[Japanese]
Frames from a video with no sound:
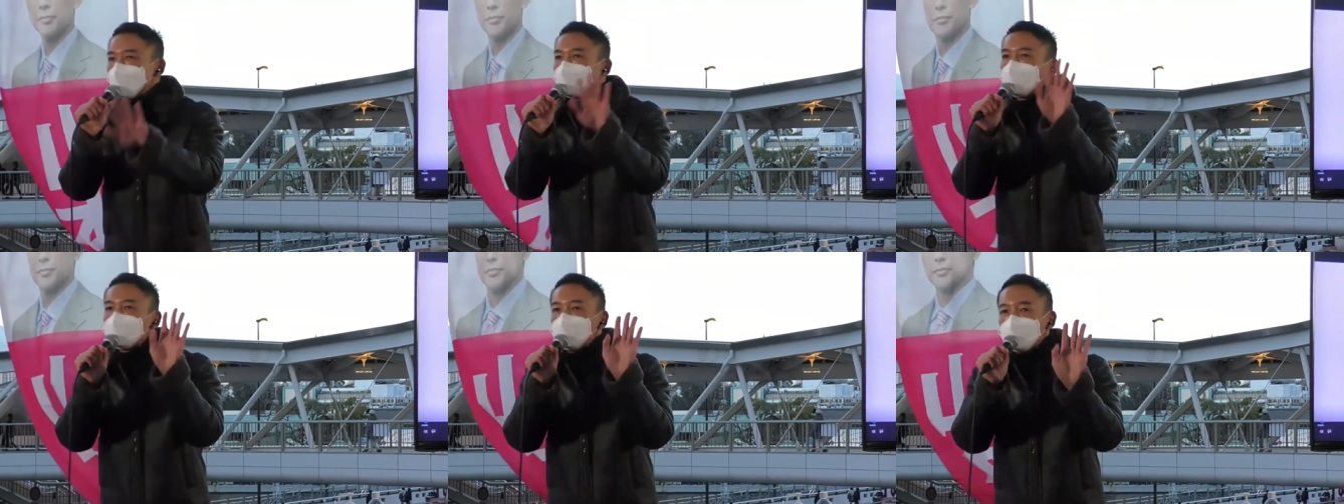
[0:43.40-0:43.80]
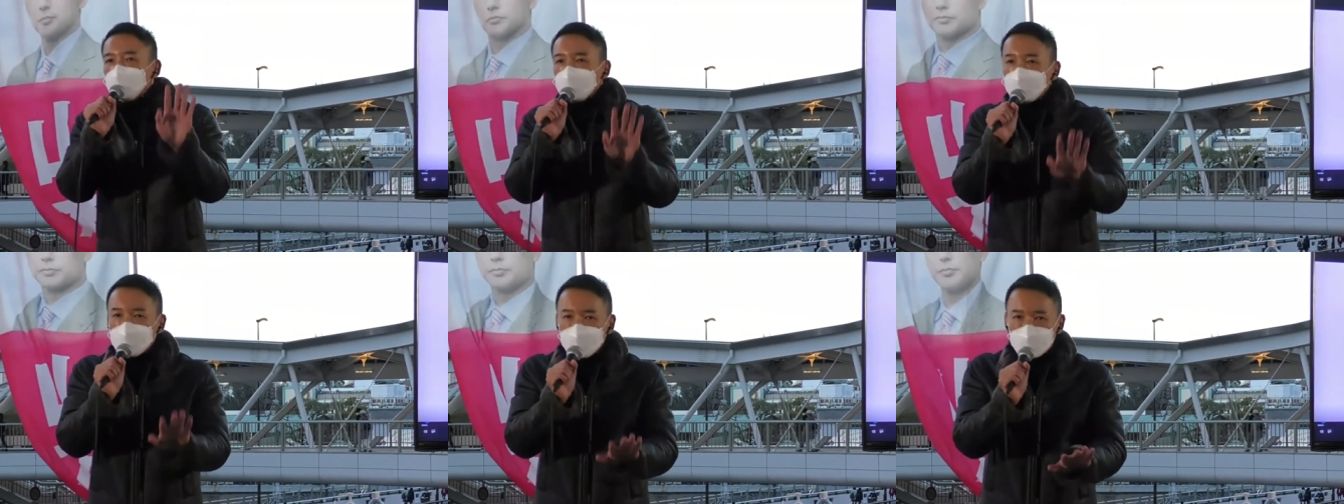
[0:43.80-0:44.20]
す皆さ
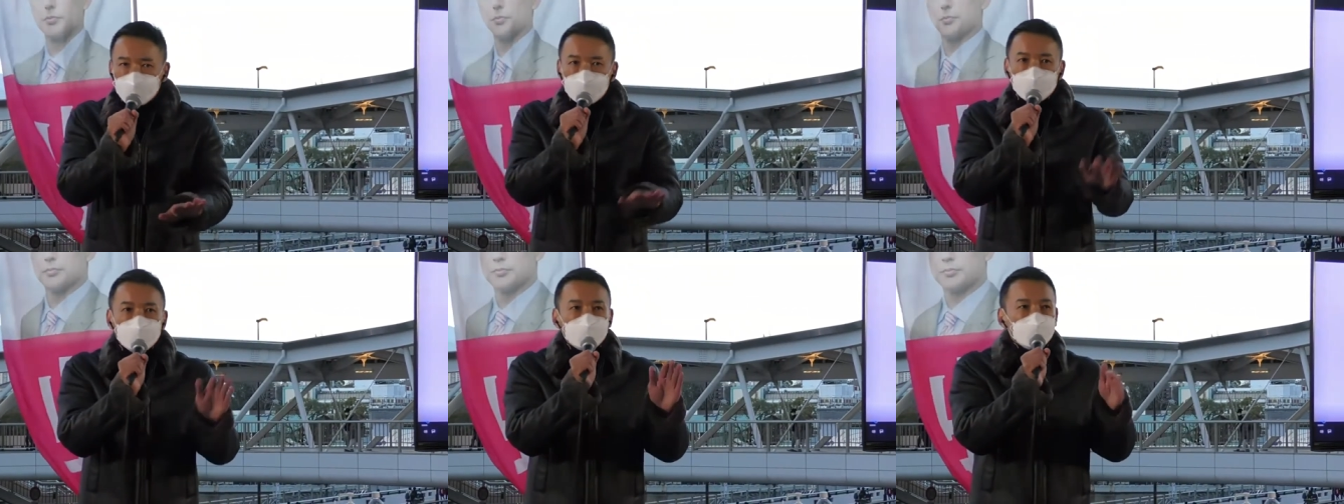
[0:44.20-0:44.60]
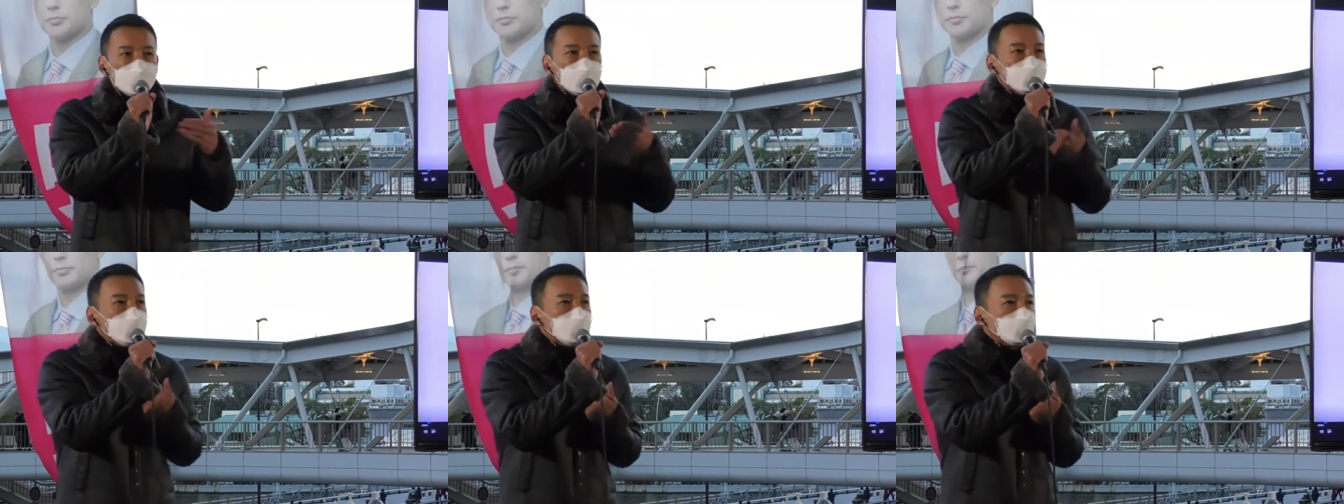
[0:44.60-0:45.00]
んからご質問をい
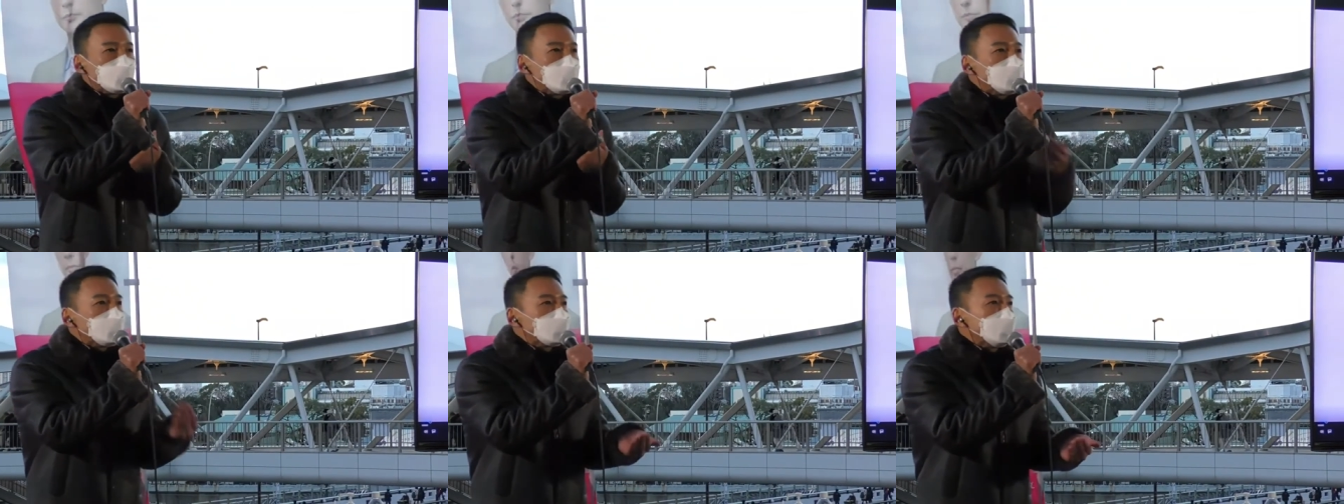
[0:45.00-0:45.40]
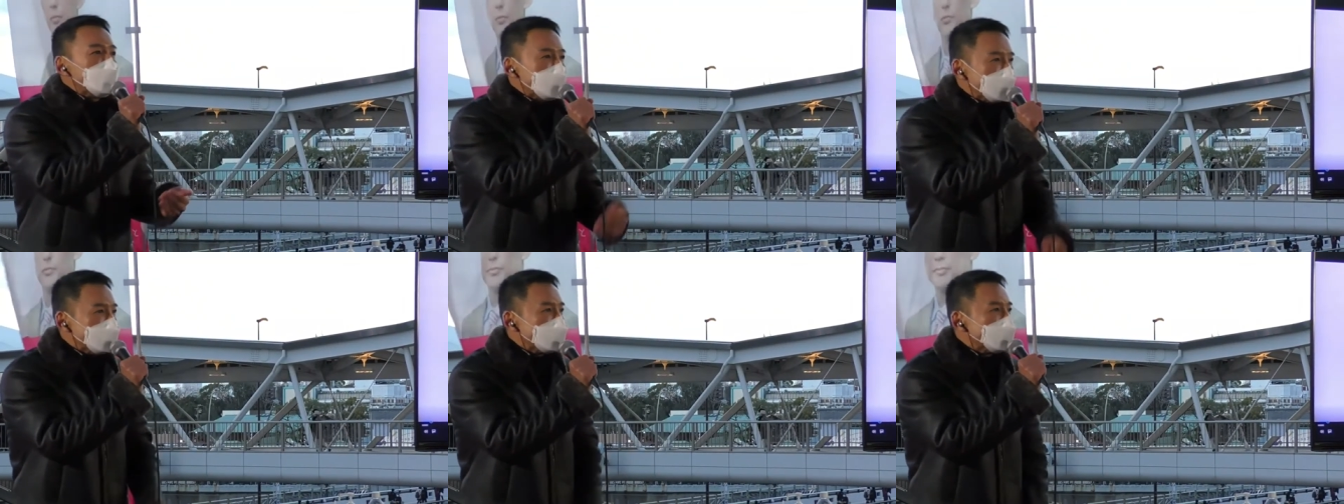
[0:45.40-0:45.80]
ただきそれに山